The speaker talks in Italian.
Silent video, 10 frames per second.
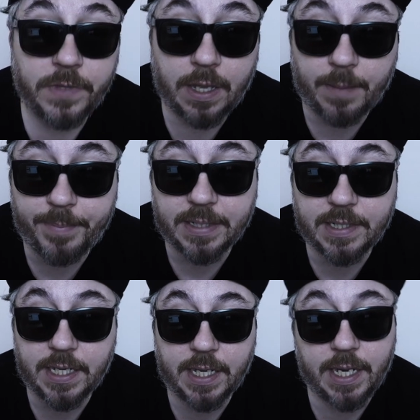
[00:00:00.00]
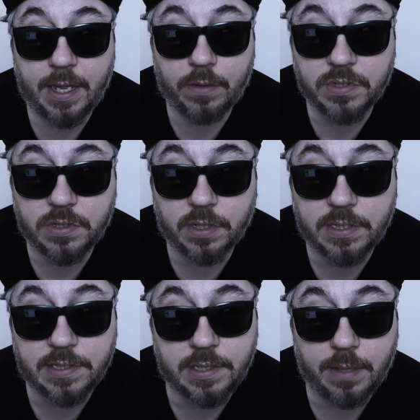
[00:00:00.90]
appartenere a questo
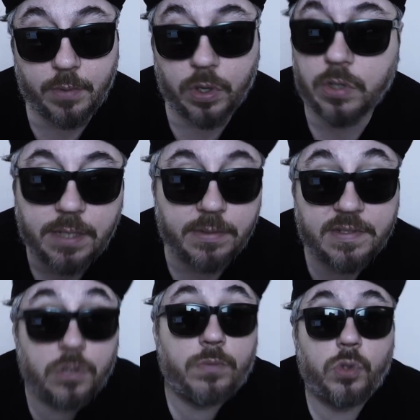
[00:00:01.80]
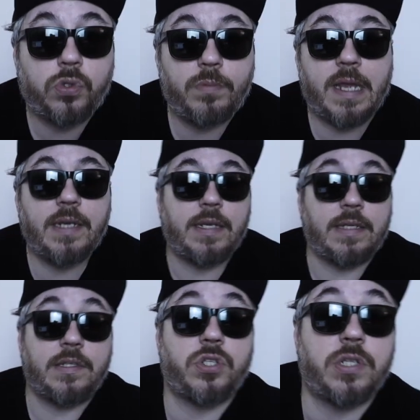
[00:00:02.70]
artista morto. Ed essendo molto belli
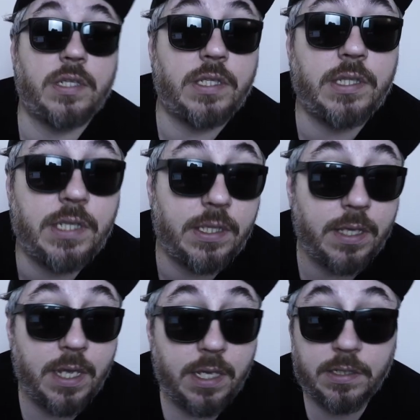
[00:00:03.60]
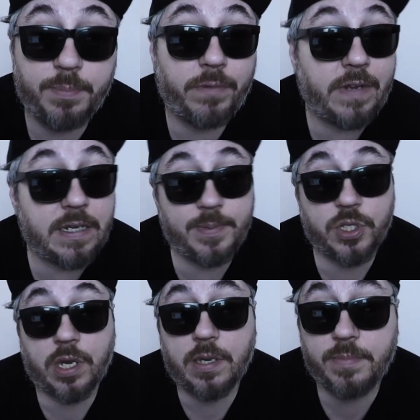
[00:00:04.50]
lei decide di, di, di provare a
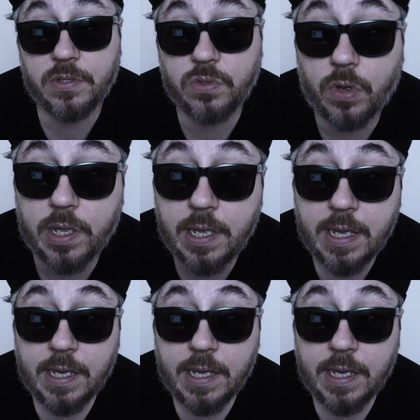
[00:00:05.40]
spacciarli per suoi.